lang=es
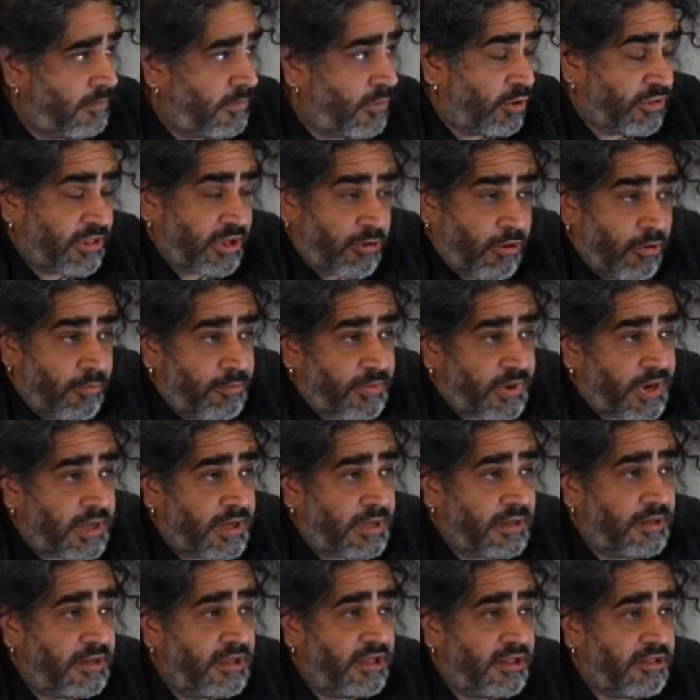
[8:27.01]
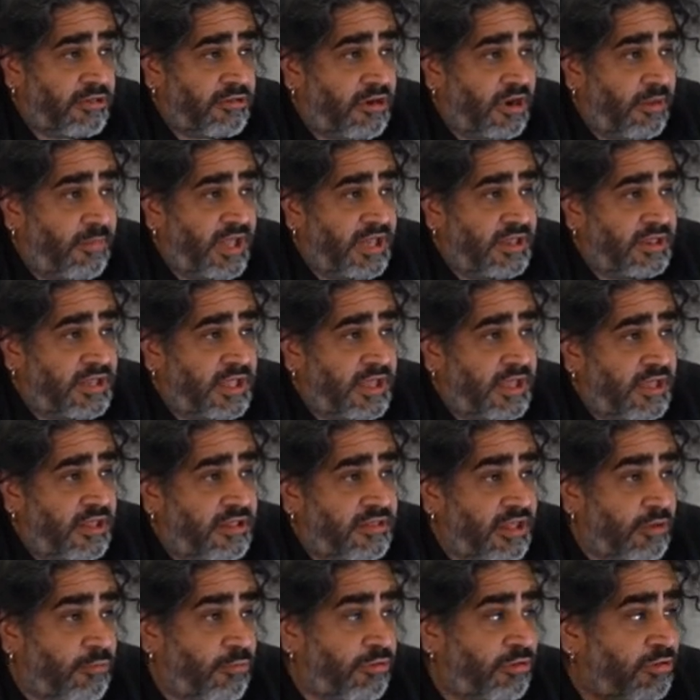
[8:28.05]
no se compra, solamente
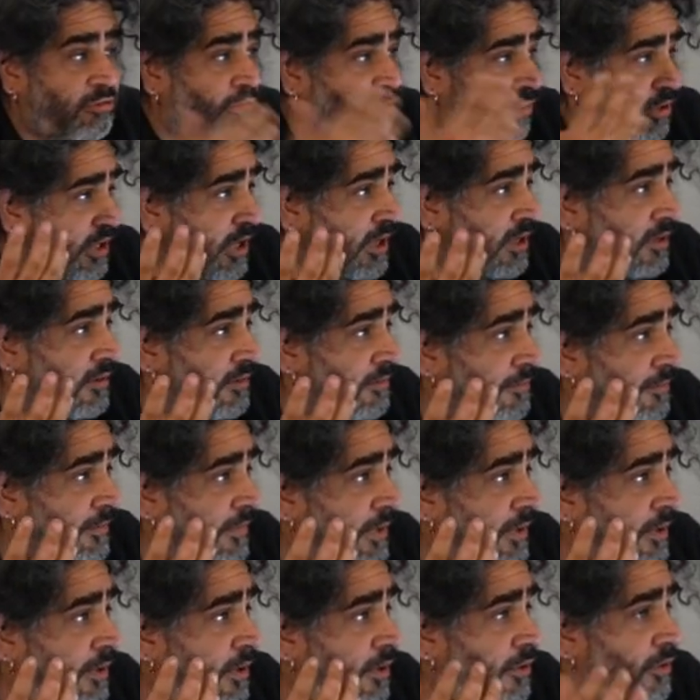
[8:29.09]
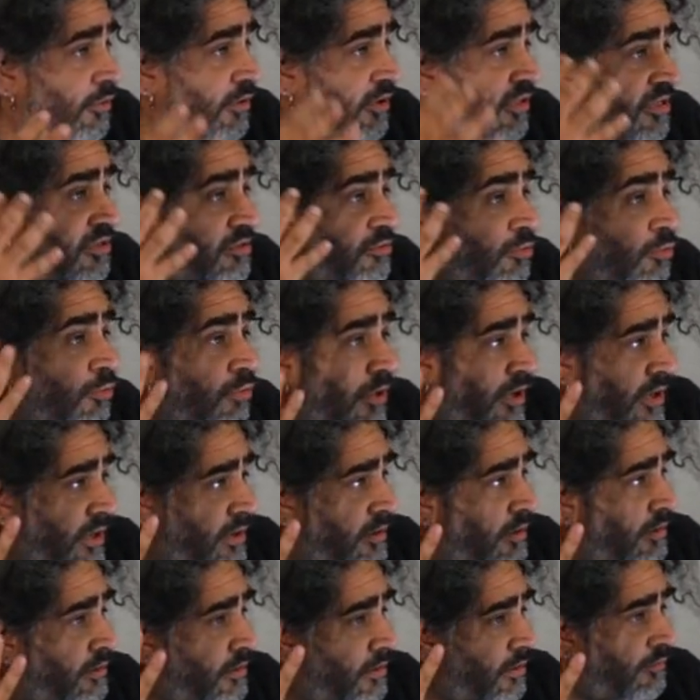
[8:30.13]
se custodia. You're a
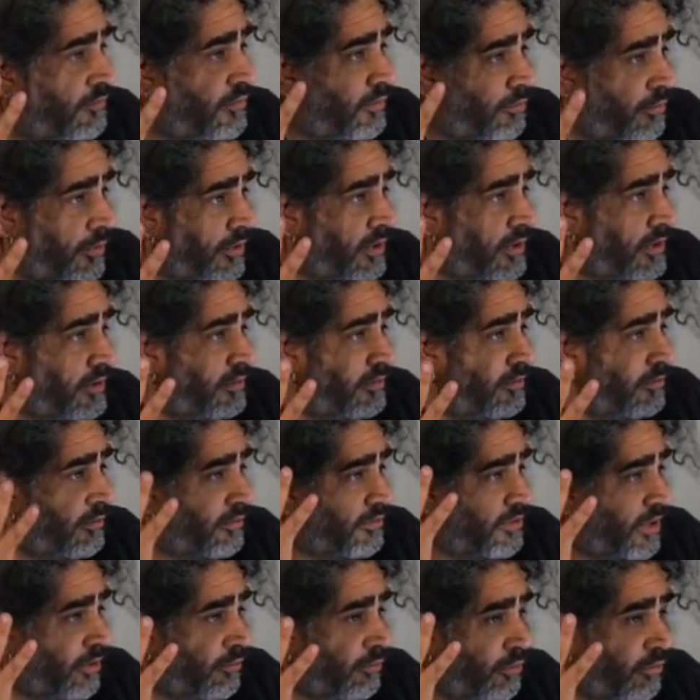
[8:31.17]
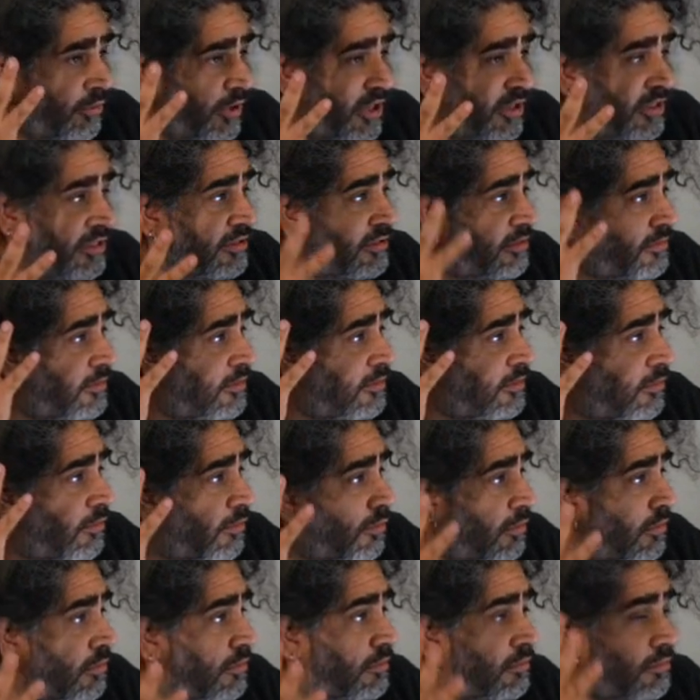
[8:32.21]
steward of the work. O sea, uno es
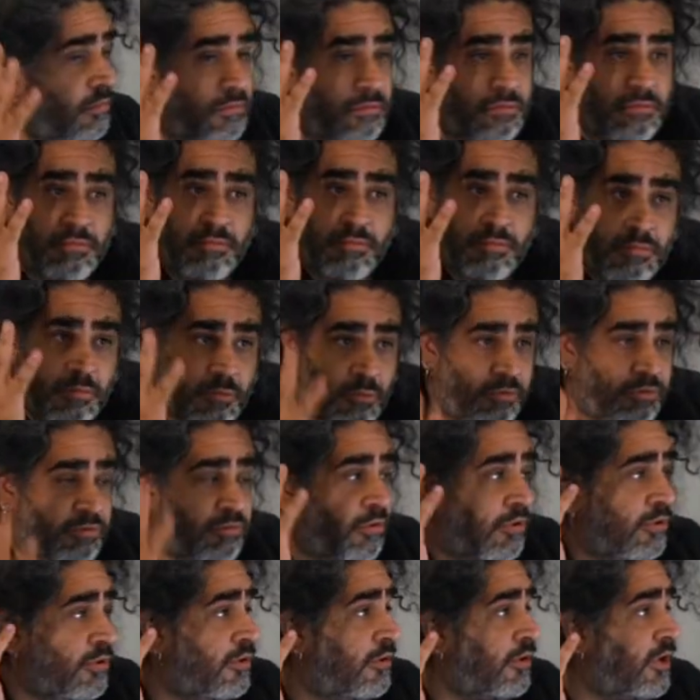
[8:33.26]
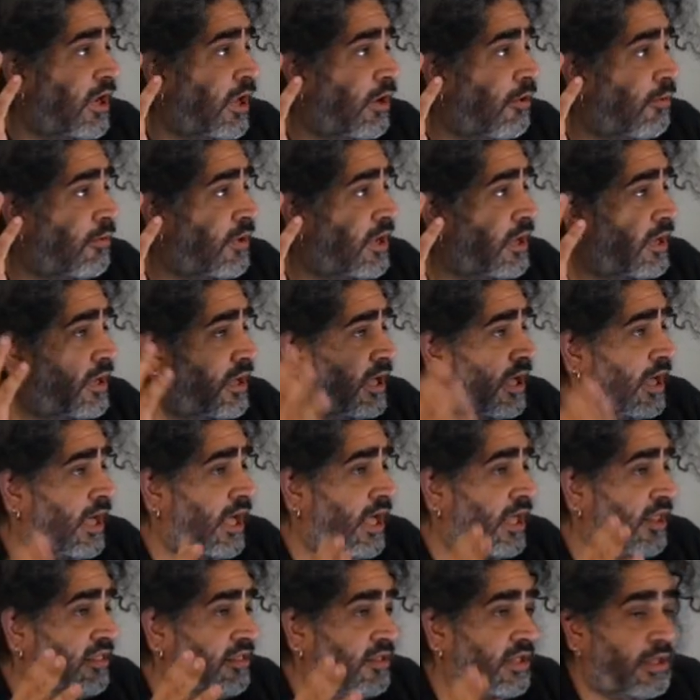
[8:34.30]
un custodio de la obra
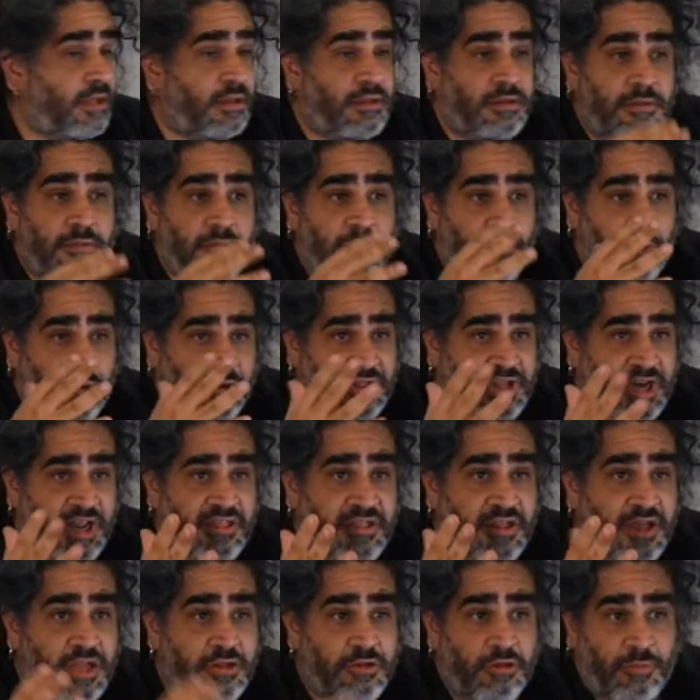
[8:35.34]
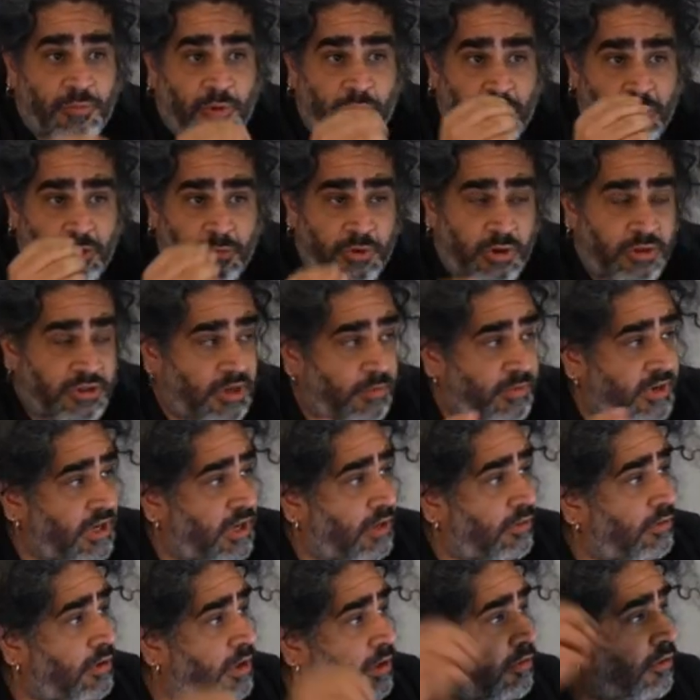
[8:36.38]
hasta por 13 años por un número
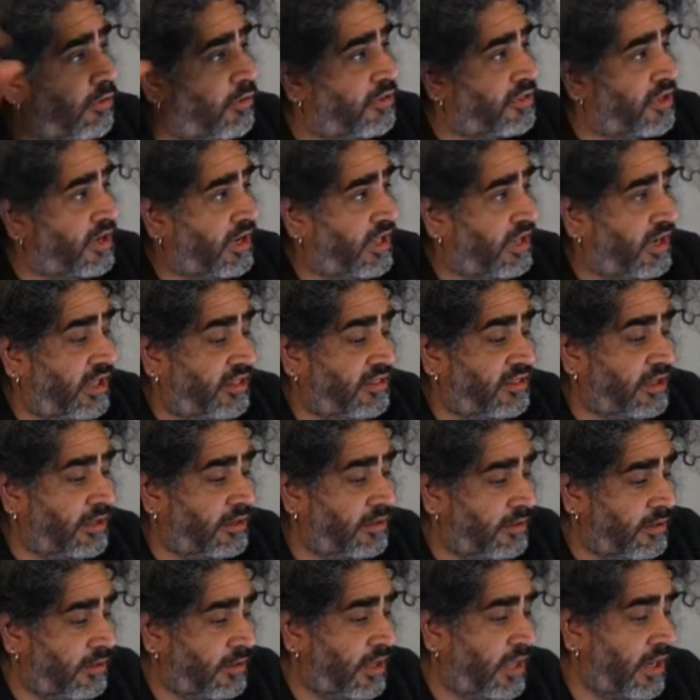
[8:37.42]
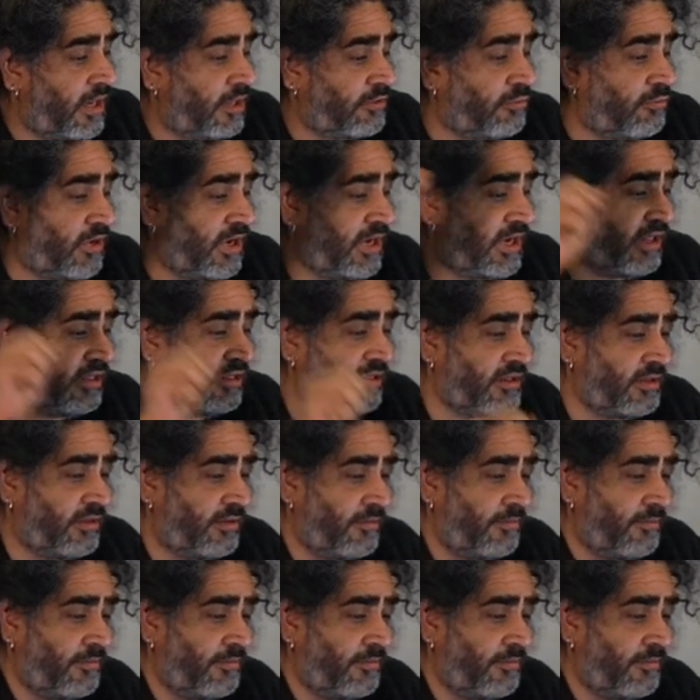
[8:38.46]
determinado y luego se regresa a la naturaleza.